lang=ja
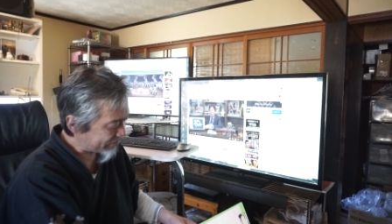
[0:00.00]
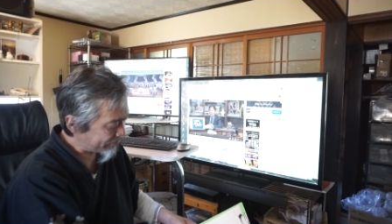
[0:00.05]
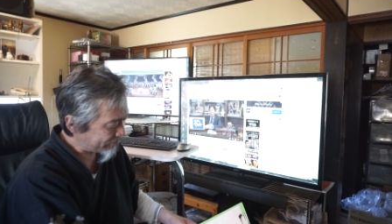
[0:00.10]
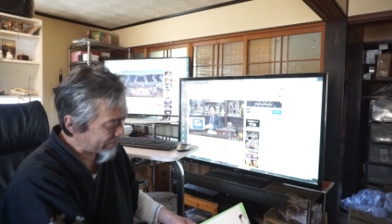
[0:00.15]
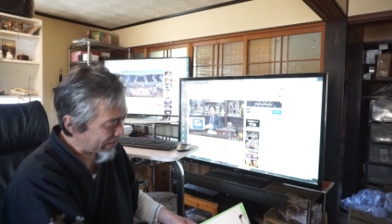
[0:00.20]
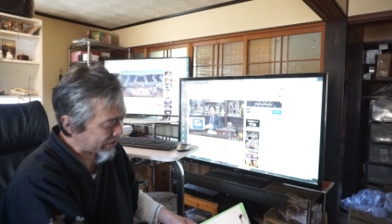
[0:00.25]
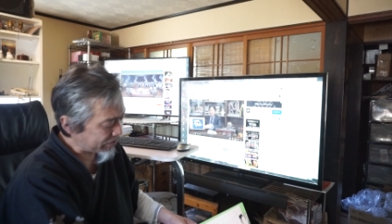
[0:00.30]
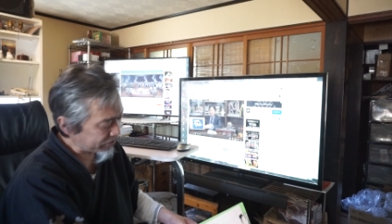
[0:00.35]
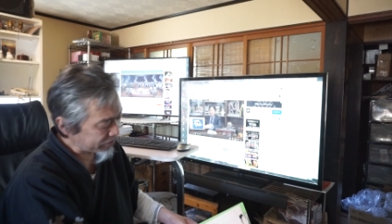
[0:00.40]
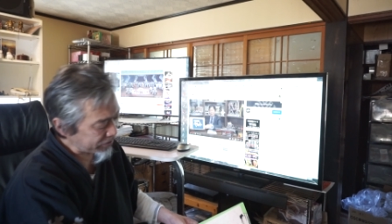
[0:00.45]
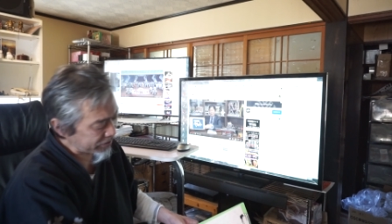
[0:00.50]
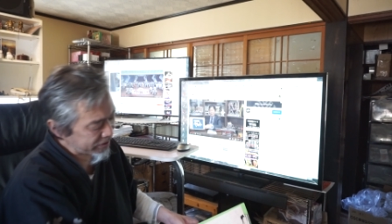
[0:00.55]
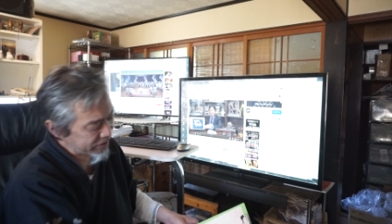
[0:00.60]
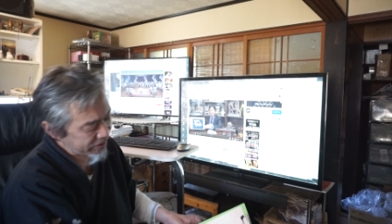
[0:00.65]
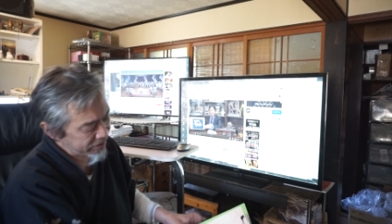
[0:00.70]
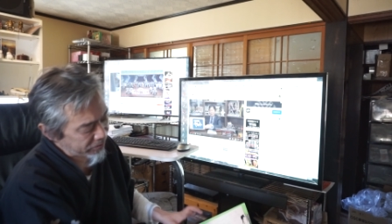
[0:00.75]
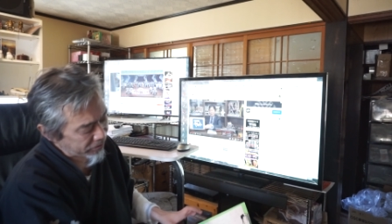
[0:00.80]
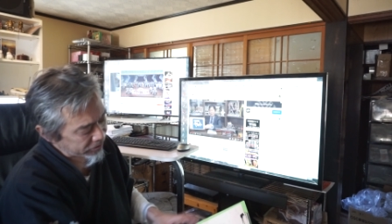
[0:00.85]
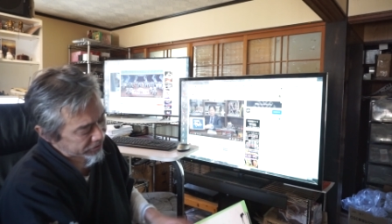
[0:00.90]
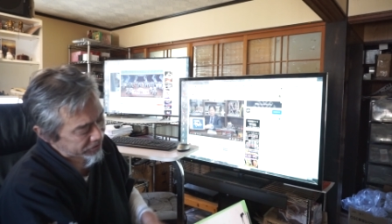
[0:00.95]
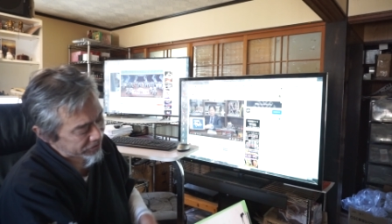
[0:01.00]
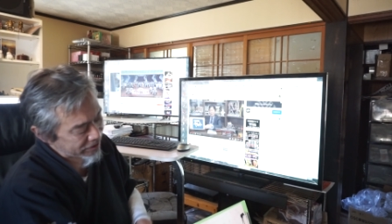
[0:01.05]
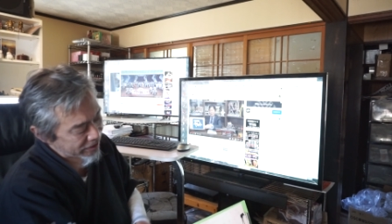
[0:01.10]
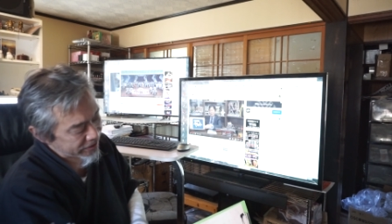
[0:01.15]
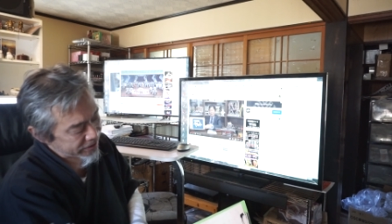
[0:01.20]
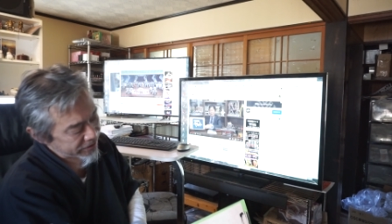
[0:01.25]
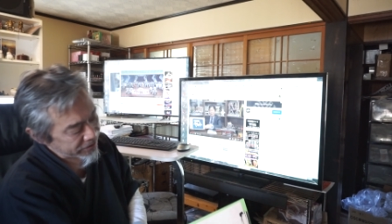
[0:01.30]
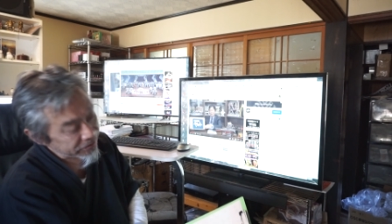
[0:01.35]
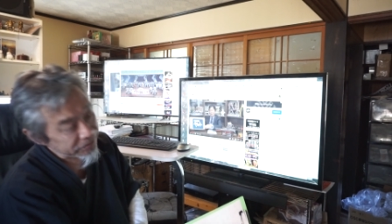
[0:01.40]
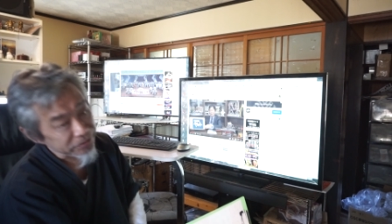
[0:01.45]
うん、まあ今年放送
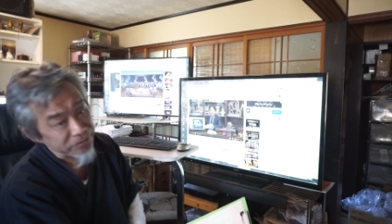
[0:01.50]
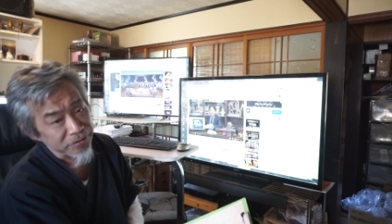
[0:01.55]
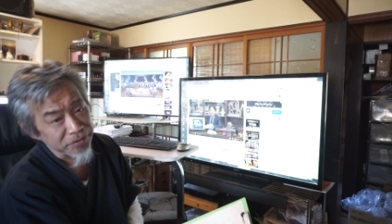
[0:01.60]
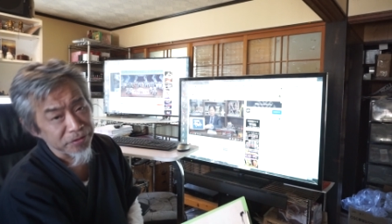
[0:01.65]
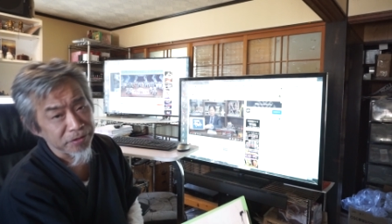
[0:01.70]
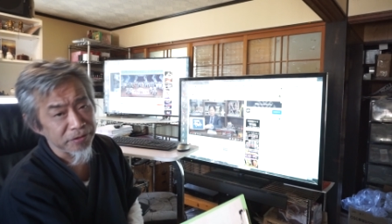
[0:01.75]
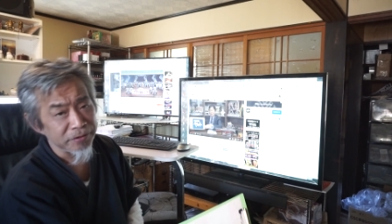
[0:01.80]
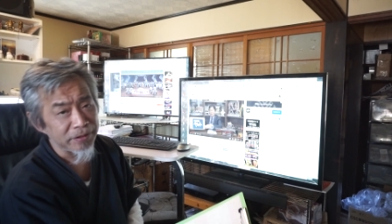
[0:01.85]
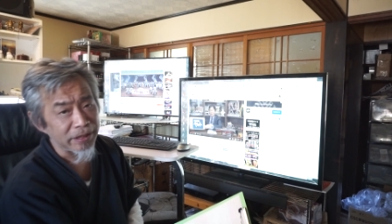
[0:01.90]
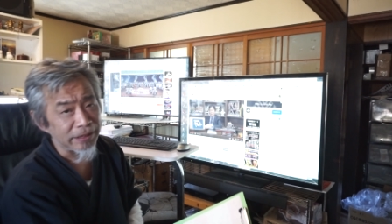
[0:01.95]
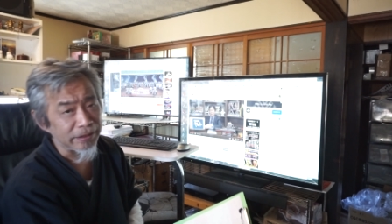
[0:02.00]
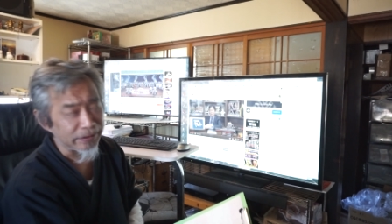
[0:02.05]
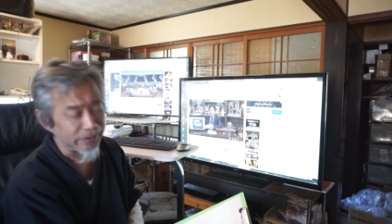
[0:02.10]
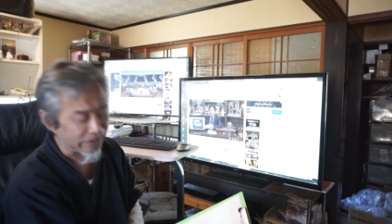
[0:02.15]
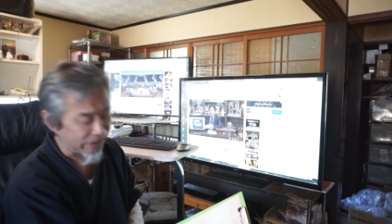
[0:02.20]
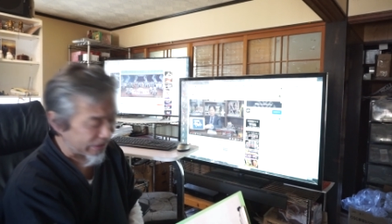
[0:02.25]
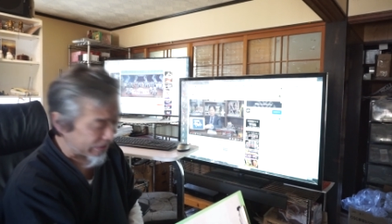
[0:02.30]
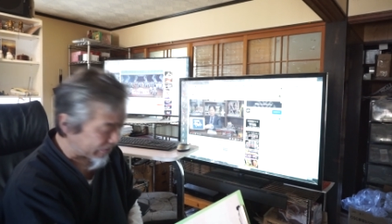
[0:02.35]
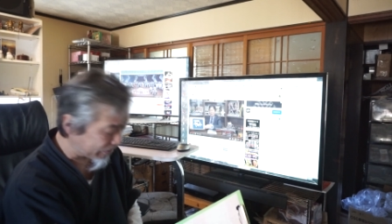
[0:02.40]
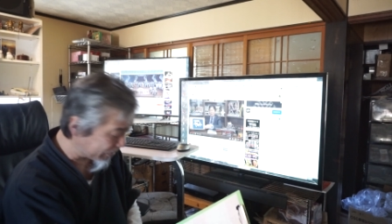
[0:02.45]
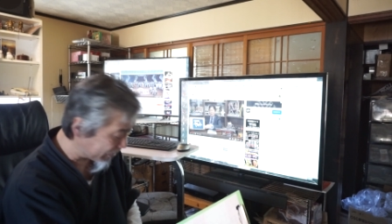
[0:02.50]
開始45周年っていう